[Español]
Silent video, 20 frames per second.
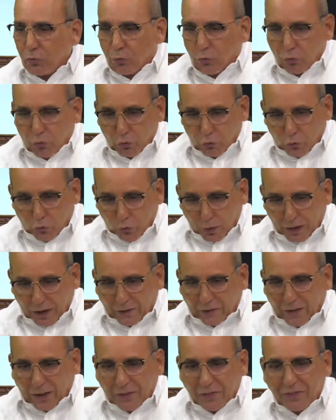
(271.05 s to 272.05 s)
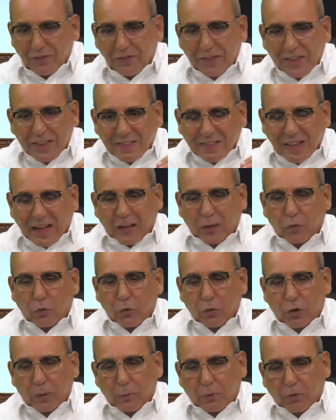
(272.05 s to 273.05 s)
por lo cual ha
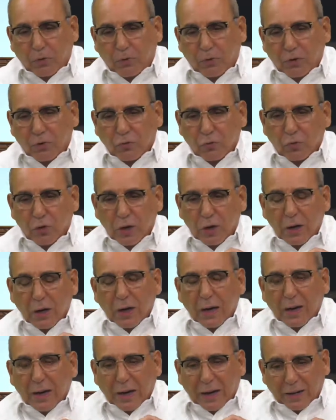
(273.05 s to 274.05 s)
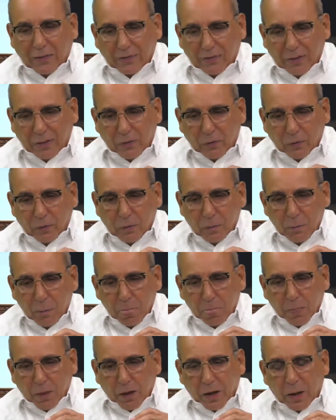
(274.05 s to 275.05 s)
transitado el proceso, ha sido
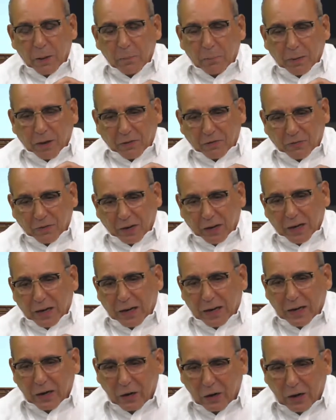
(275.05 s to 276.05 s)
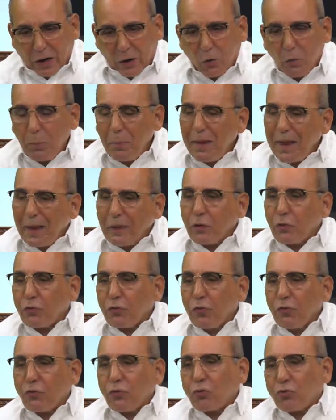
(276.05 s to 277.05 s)
en base a un miedo
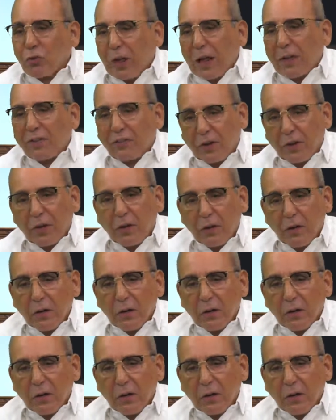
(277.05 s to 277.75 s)
sin sustancia